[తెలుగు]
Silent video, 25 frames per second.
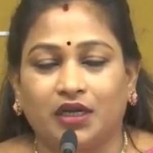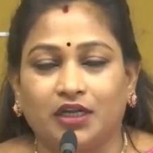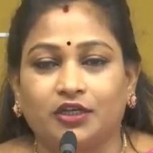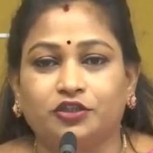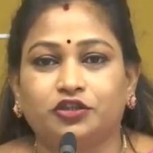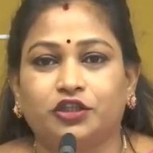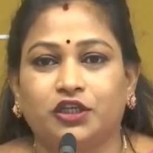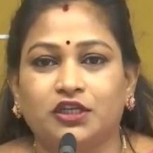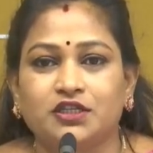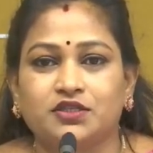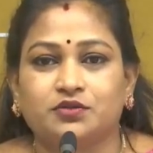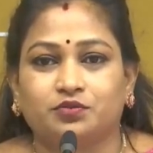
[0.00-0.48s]

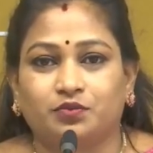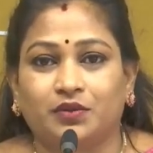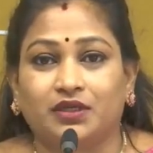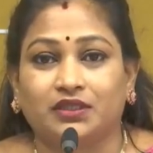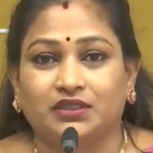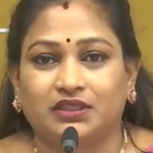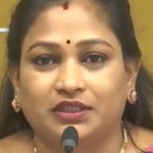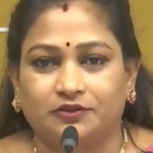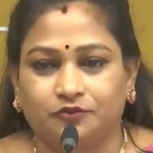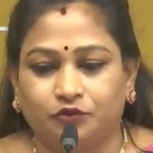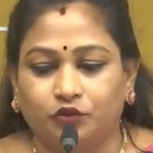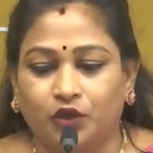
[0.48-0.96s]
మనకు తెలుసు
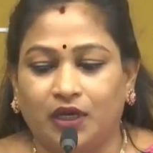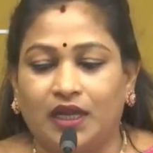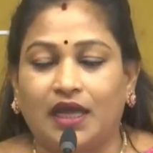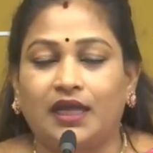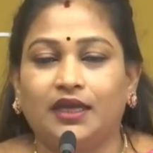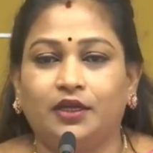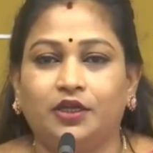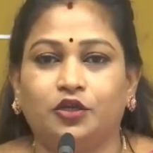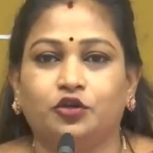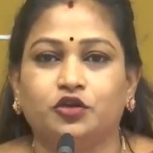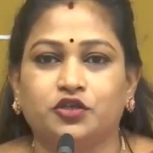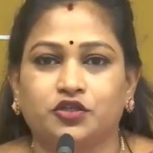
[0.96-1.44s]
మనకు
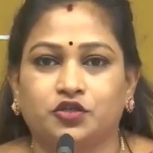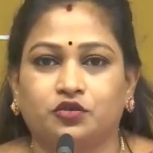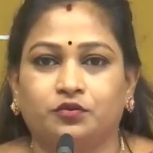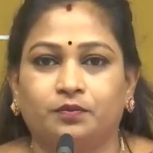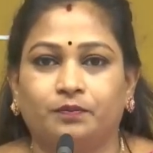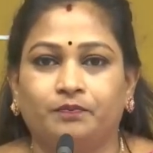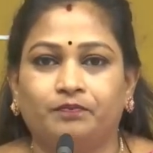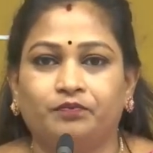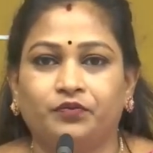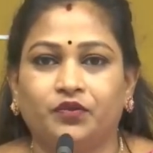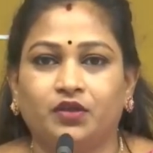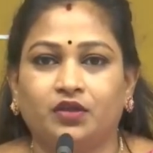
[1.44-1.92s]
ఉండాలి ఈరోజు
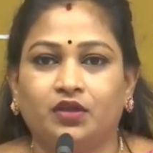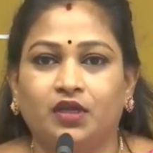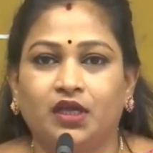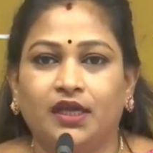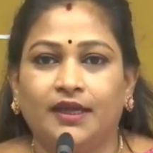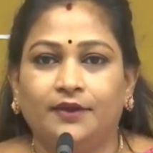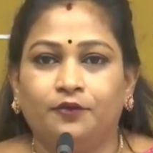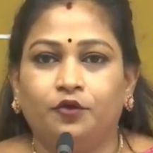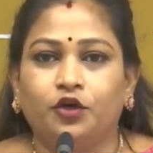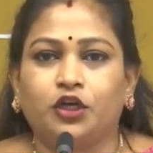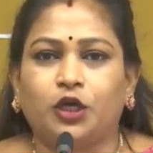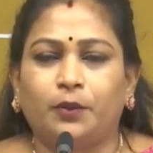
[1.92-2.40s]

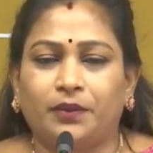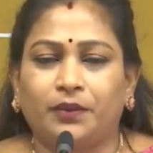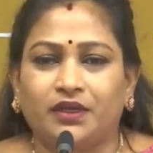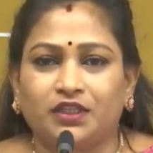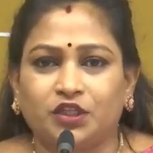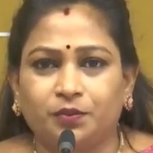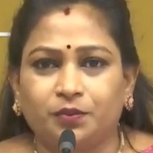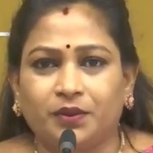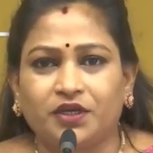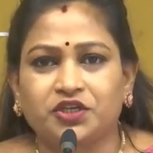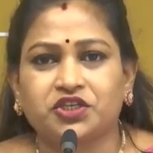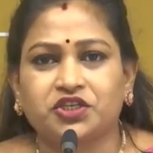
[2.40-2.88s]
ఒక
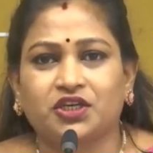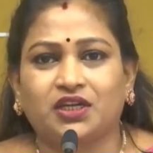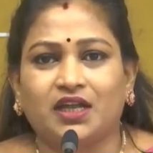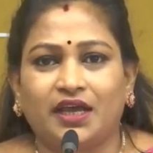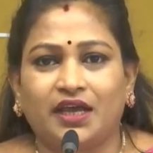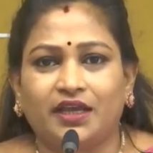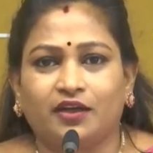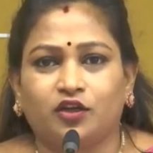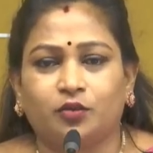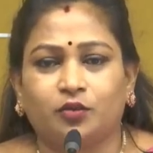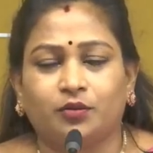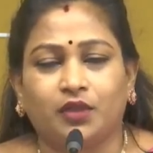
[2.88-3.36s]
ప్రతిపక్ష
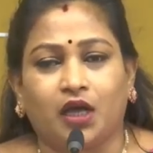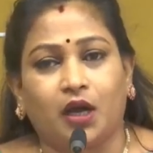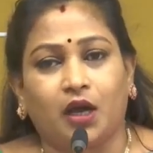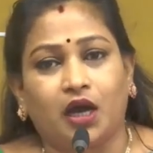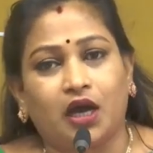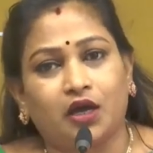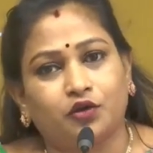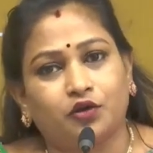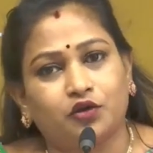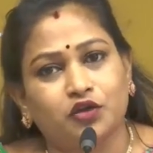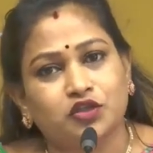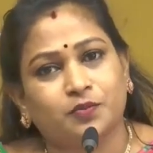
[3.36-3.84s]
నాయకుడు
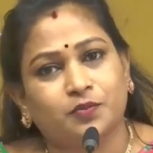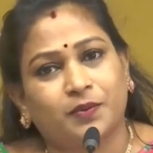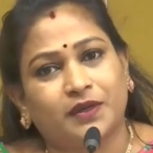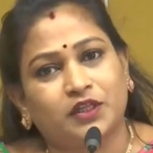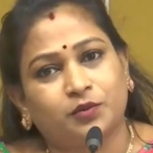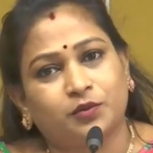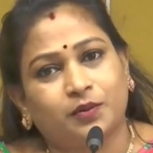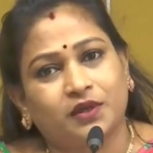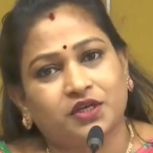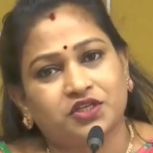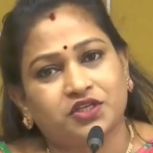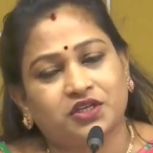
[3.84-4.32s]
ఆ రోజు
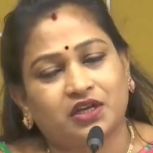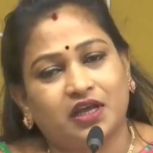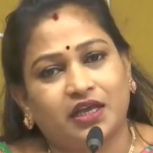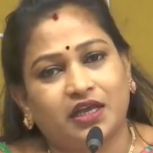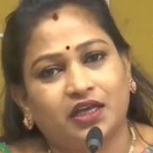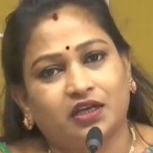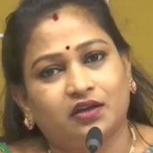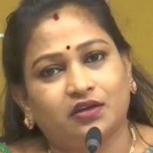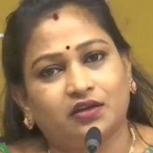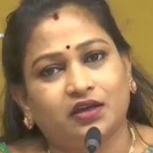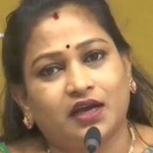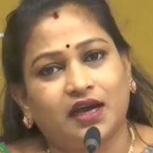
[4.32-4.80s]
ప్రతిపక్ష
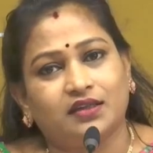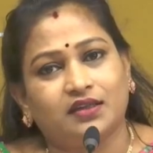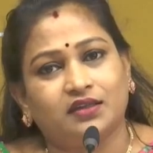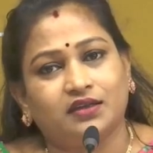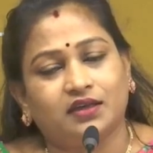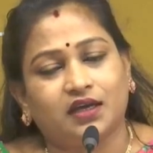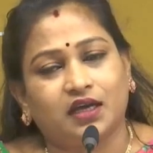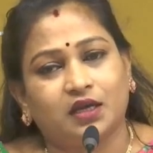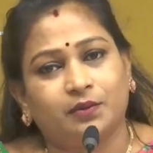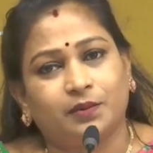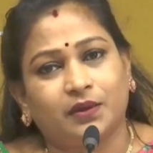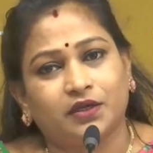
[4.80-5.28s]
నాయకుడిగా
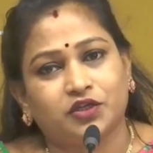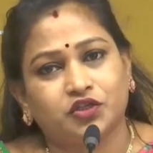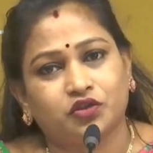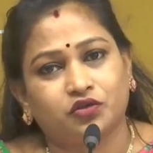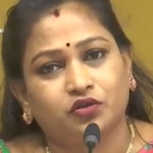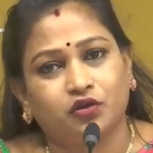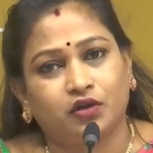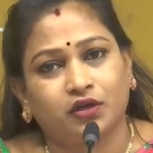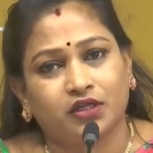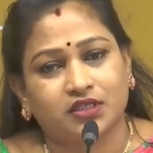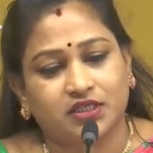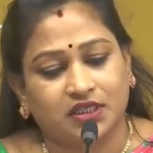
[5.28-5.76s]
అధికార
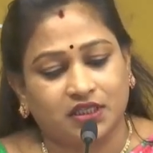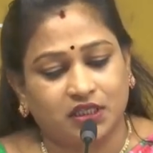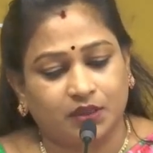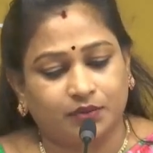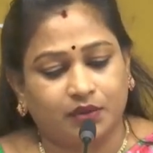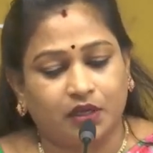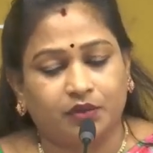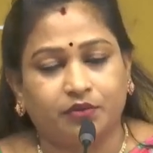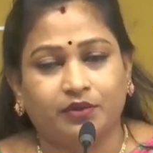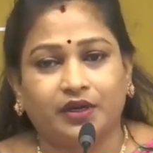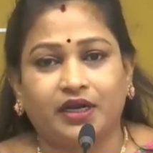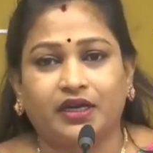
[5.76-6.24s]
పక్షంలో ఉన్న
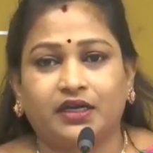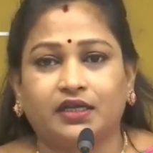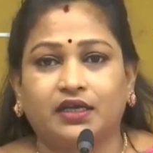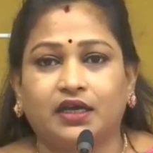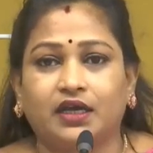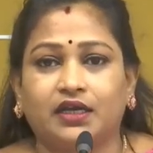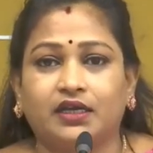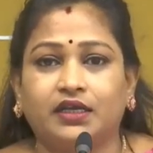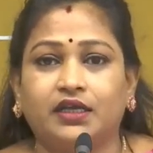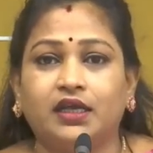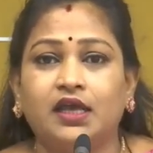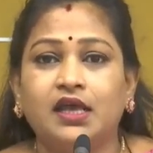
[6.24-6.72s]
చంద్రబాబు నాయుడు
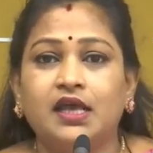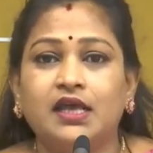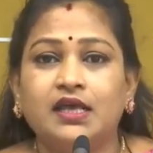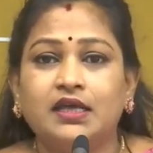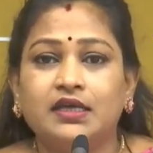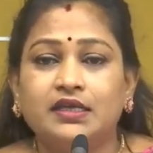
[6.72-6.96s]
గారిని